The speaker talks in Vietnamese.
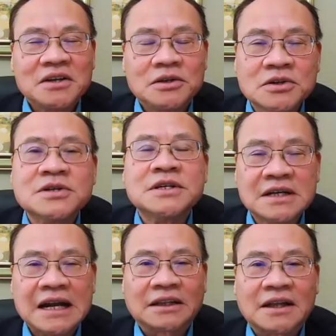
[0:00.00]
dường như
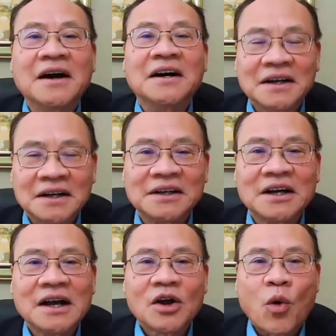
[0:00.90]
là thờ ơ
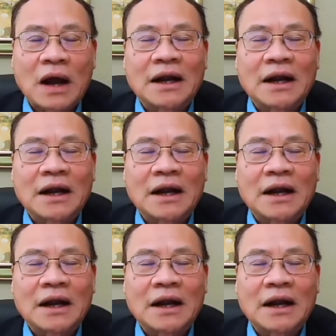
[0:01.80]
hoặc là